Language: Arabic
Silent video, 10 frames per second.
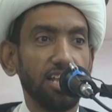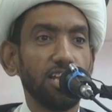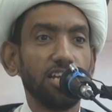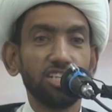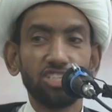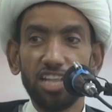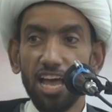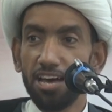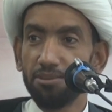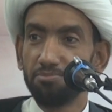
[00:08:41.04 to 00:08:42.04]

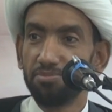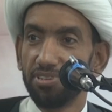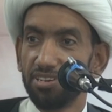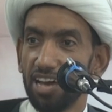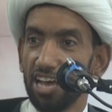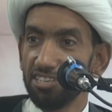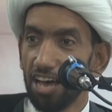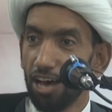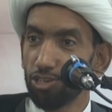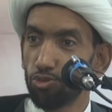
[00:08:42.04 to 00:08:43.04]
للإسلام أن
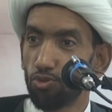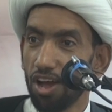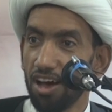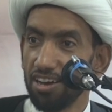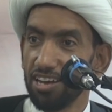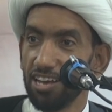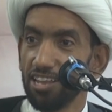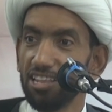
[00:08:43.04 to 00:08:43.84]
عاشوراء